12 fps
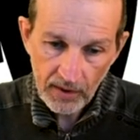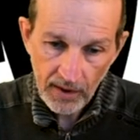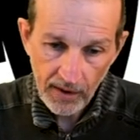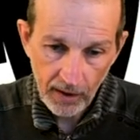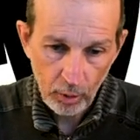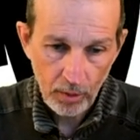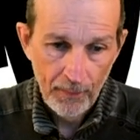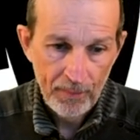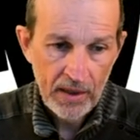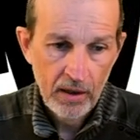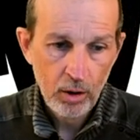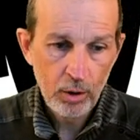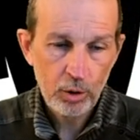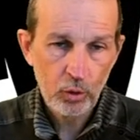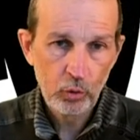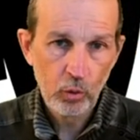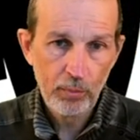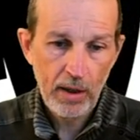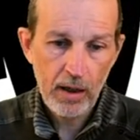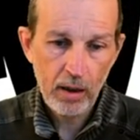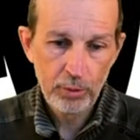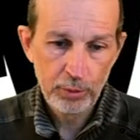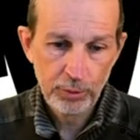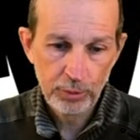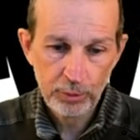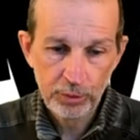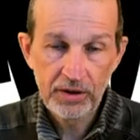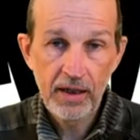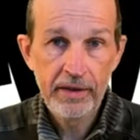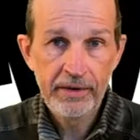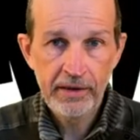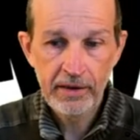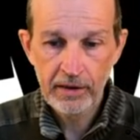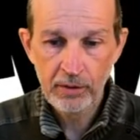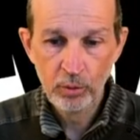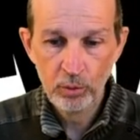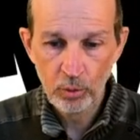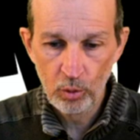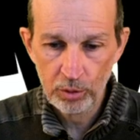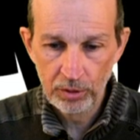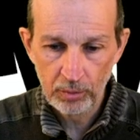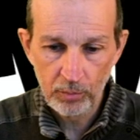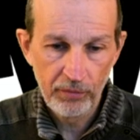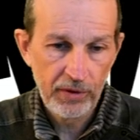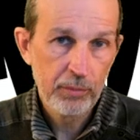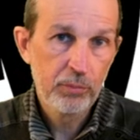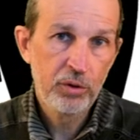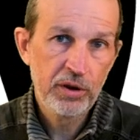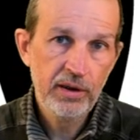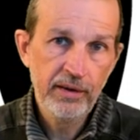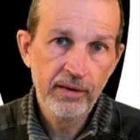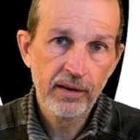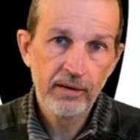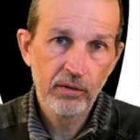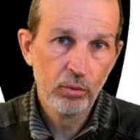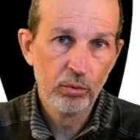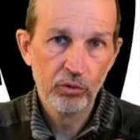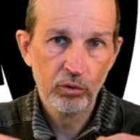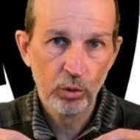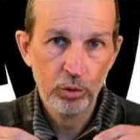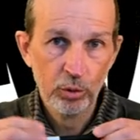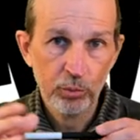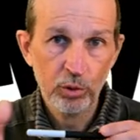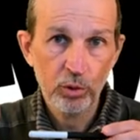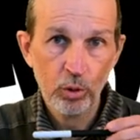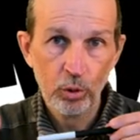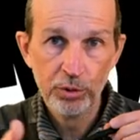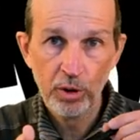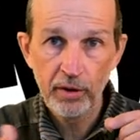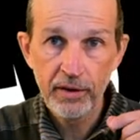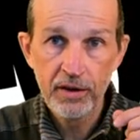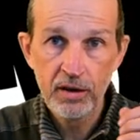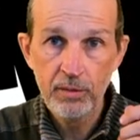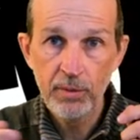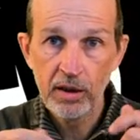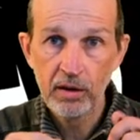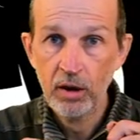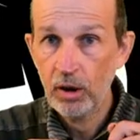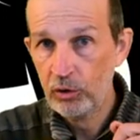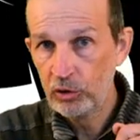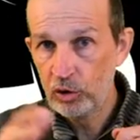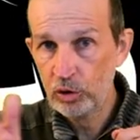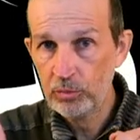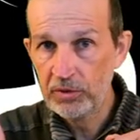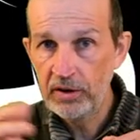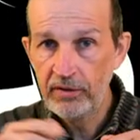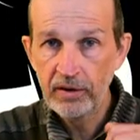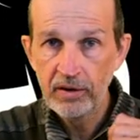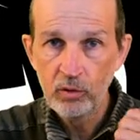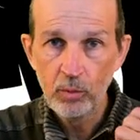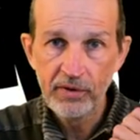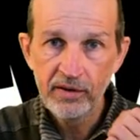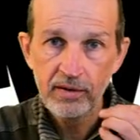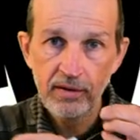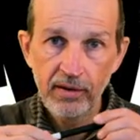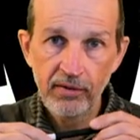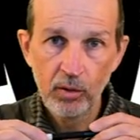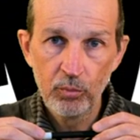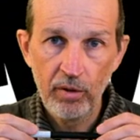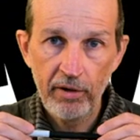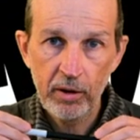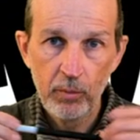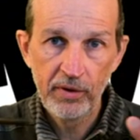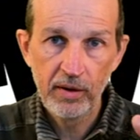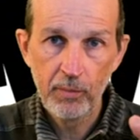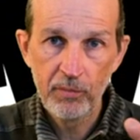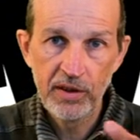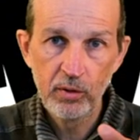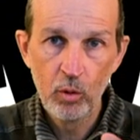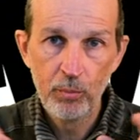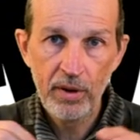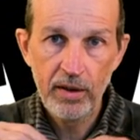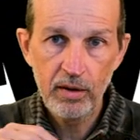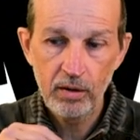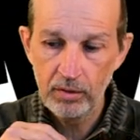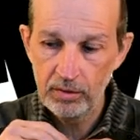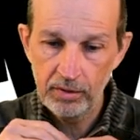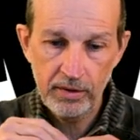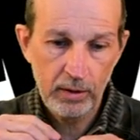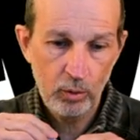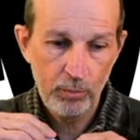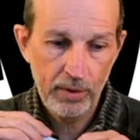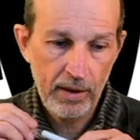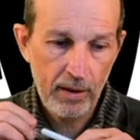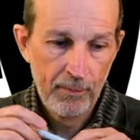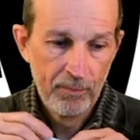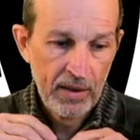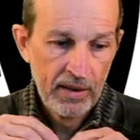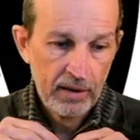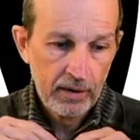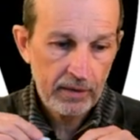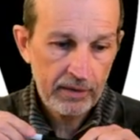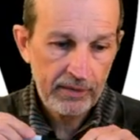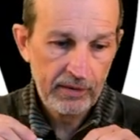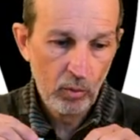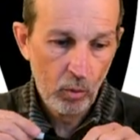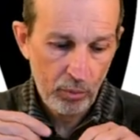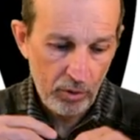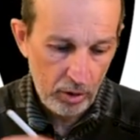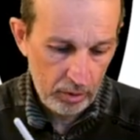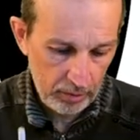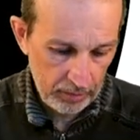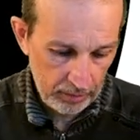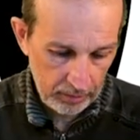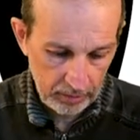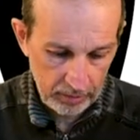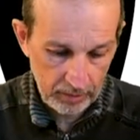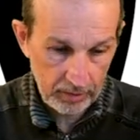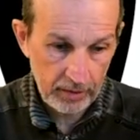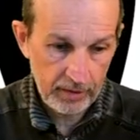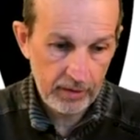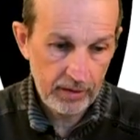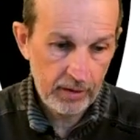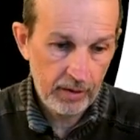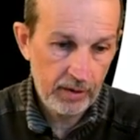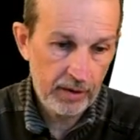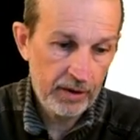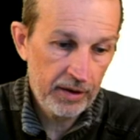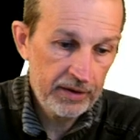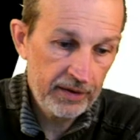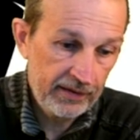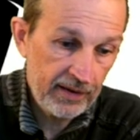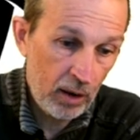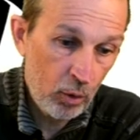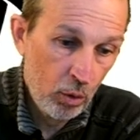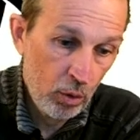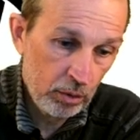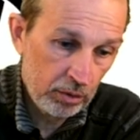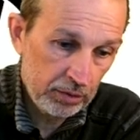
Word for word: Alors, euh, quand on parle de, taille et de neurones, on peut faire une petite digression sur le nombre de neurones dans le règne animal. C'est juste une petite digression, mais c'est intéressant pour avoir comme ça un petit repère euh, quelque part. Euh, si on prend un, escargot,